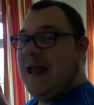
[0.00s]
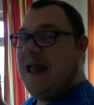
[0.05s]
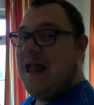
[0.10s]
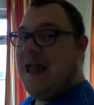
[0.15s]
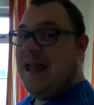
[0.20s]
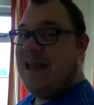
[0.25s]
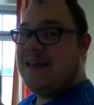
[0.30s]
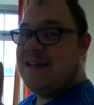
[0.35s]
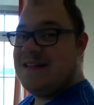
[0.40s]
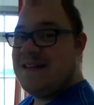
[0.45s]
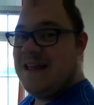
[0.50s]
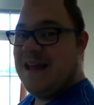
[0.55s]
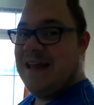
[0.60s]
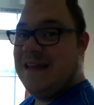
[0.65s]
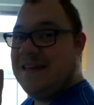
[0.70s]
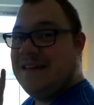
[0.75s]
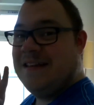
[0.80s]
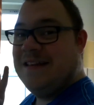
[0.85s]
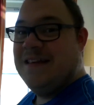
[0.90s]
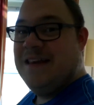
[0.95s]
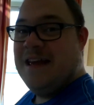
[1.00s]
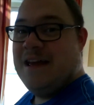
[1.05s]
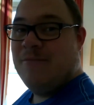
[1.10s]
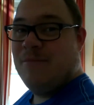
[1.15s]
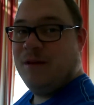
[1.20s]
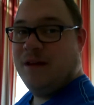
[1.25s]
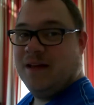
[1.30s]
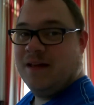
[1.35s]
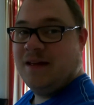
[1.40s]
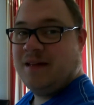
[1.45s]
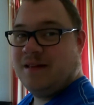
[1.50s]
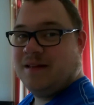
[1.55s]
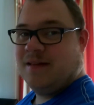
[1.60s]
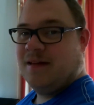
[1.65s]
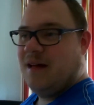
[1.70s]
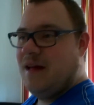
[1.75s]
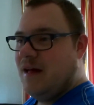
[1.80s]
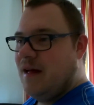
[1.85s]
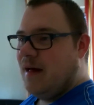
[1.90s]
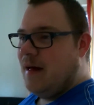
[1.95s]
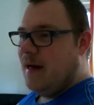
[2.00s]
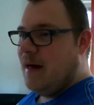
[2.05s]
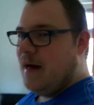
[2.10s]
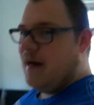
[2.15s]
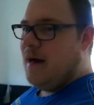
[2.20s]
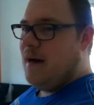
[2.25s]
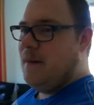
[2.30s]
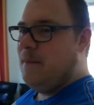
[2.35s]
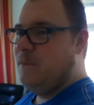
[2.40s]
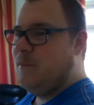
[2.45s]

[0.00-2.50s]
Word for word: echt, echt neblig. Ähm,